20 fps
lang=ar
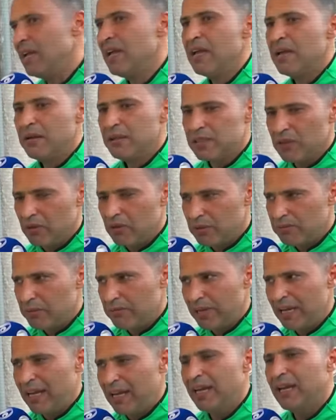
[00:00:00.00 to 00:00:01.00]
سواء
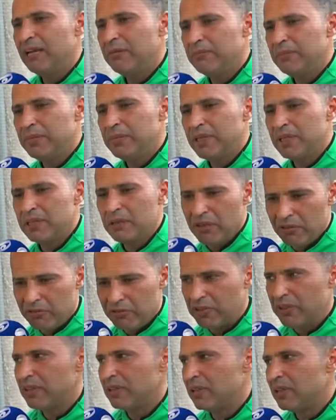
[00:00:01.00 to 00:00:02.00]
بالملاعب آه،
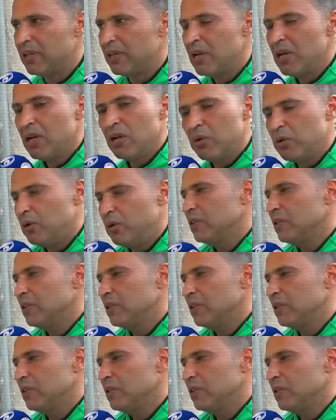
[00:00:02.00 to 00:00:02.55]
الفار كل ده